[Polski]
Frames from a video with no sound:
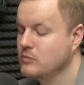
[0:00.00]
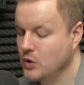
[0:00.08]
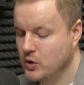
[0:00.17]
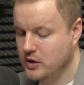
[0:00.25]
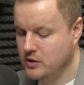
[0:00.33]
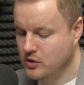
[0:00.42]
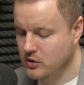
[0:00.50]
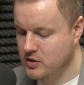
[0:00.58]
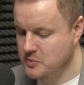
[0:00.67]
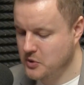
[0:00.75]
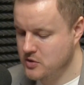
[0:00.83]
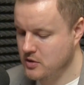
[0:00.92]
To tak na
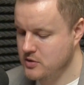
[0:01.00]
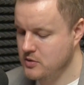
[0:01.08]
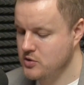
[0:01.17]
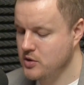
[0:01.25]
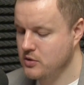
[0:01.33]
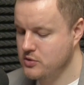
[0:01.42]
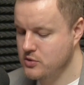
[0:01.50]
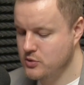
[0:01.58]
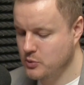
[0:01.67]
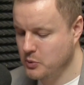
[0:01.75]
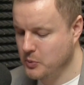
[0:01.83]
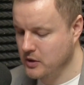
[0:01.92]
koniec, panie starosto, czego
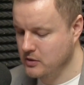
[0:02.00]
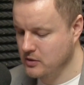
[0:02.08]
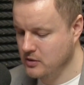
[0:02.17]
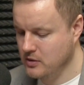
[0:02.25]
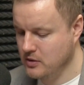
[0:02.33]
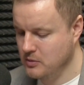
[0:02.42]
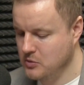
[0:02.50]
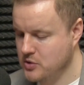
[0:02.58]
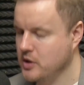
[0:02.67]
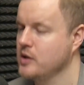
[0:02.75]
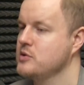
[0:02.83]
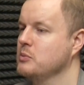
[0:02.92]
życzyłby pan e,
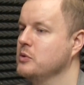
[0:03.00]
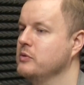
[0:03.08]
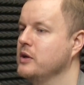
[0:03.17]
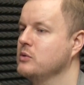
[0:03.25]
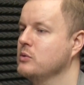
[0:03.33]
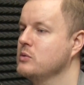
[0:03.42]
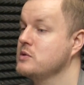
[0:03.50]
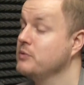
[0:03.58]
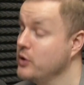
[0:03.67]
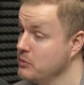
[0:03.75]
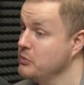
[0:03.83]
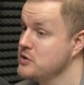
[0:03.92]
mieszkańcom powiatu,
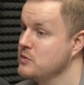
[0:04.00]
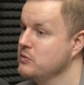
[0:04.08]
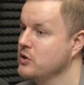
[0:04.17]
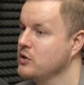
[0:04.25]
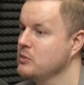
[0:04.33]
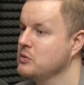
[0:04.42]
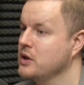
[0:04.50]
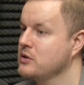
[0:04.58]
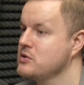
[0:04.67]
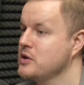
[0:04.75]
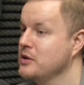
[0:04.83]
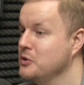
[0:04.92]
swoim pracownikom
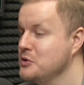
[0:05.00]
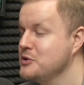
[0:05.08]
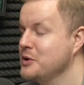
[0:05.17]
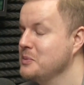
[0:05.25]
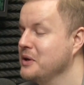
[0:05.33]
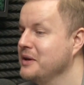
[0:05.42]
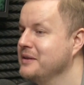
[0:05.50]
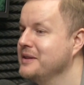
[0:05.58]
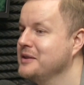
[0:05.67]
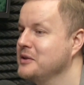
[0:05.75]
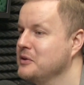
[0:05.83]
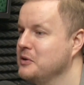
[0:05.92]
także, no i sobie
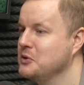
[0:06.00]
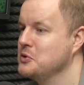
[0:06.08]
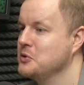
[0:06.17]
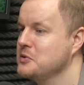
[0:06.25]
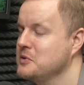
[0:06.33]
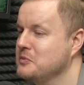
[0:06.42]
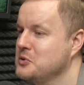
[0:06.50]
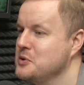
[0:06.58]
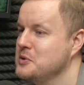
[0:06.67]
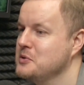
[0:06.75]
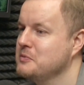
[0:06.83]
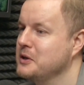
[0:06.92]
na ten
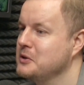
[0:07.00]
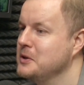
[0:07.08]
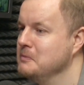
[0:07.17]
2024?